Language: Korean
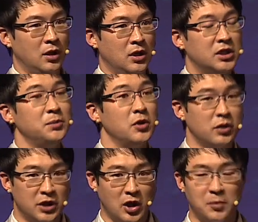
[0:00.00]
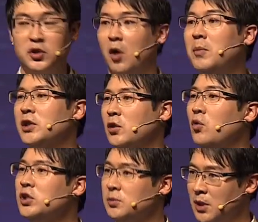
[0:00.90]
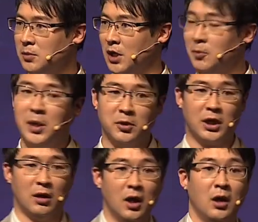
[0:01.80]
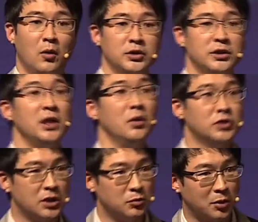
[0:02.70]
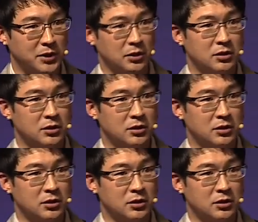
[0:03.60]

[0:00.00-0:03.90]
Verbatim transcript: 12월인데 하면 0만 떠올리시면 됩니다. 한번 해볼까요? 혹시 생일이 언제세요? 물어봤어요.